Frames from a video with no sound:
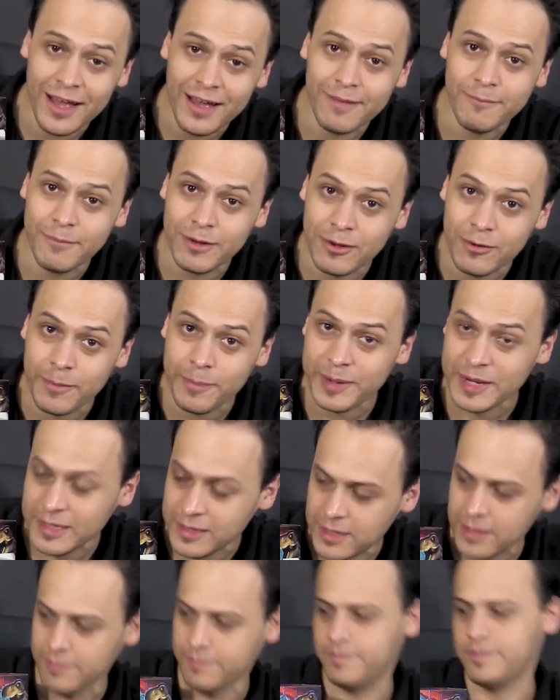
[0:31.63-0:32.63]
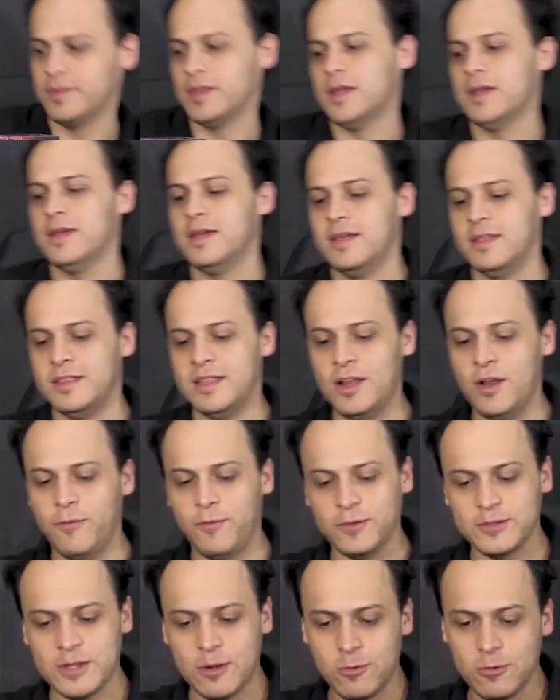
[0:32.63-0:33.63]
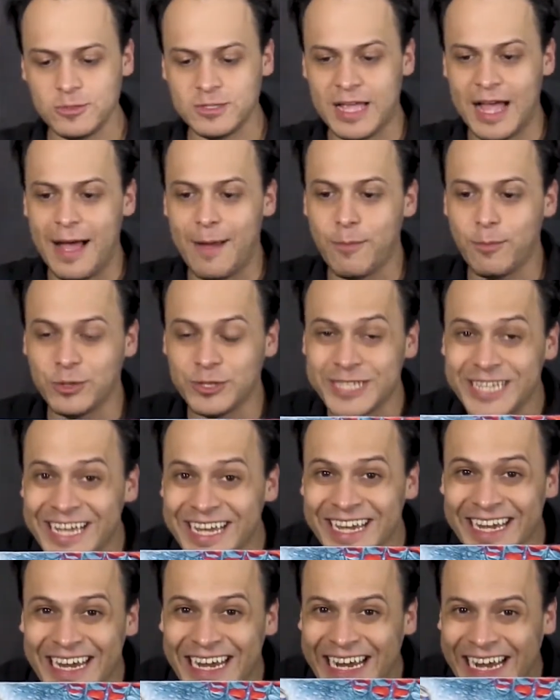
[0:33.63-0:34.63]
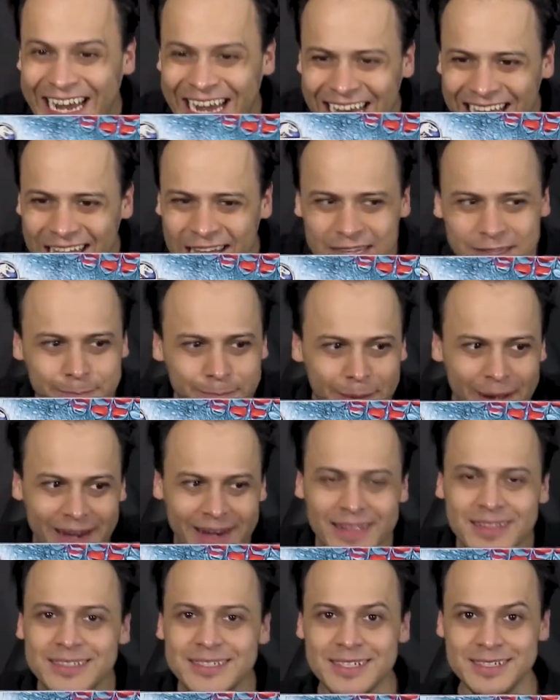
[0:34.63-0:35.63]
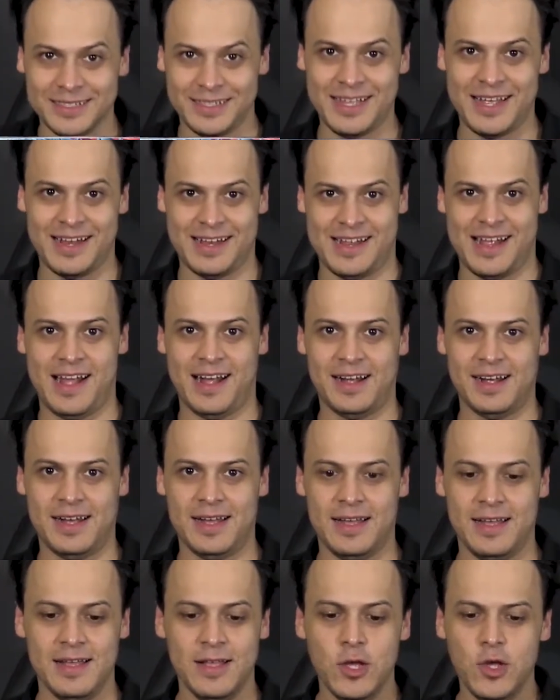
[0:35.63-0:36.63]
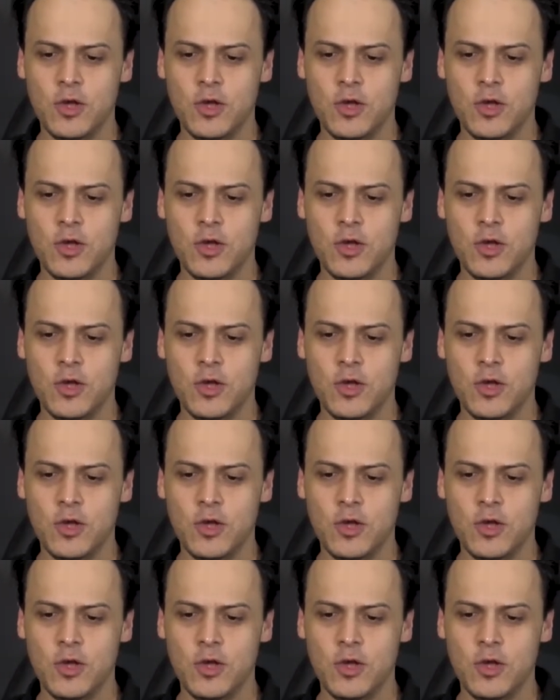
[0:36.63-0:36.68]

Ah, me lo aprendí. Dilophosaurus Ambush. ¿Y qué les parece esta caja?